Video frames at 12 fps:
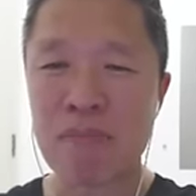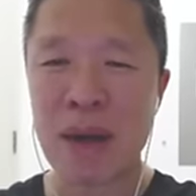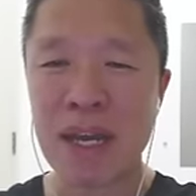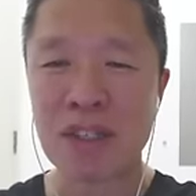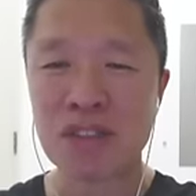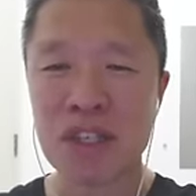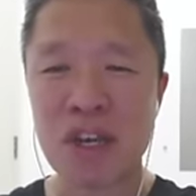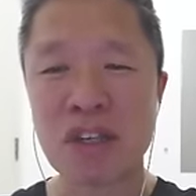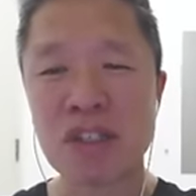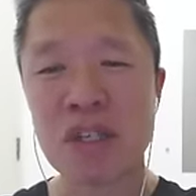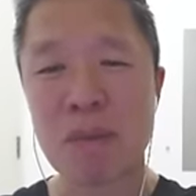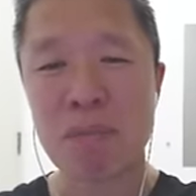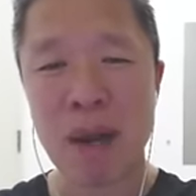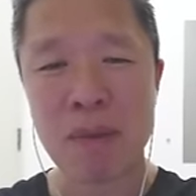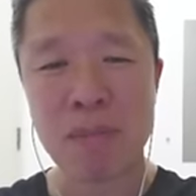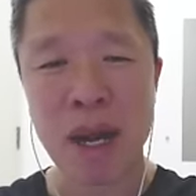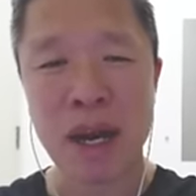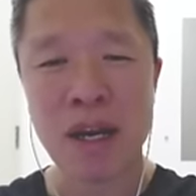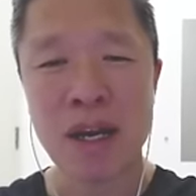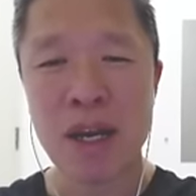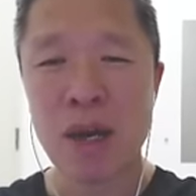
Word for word: 마이너스 0.88,